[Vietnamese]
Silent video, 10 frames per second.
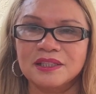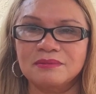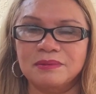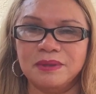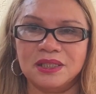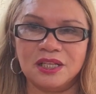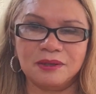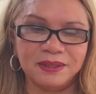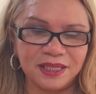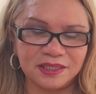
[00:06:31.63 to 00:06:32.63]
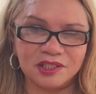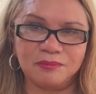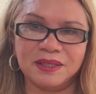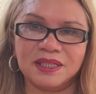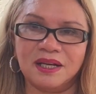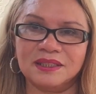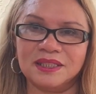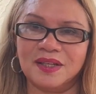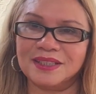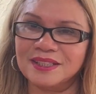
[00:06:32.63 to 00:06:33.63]
nhưng mà mình nói là mình hàng xóm mình gần
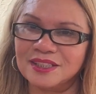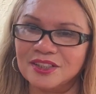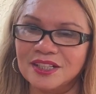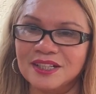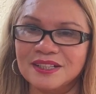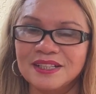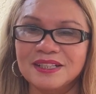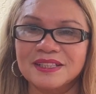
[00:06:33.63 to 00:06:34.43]
thì họ tin tưởng hơn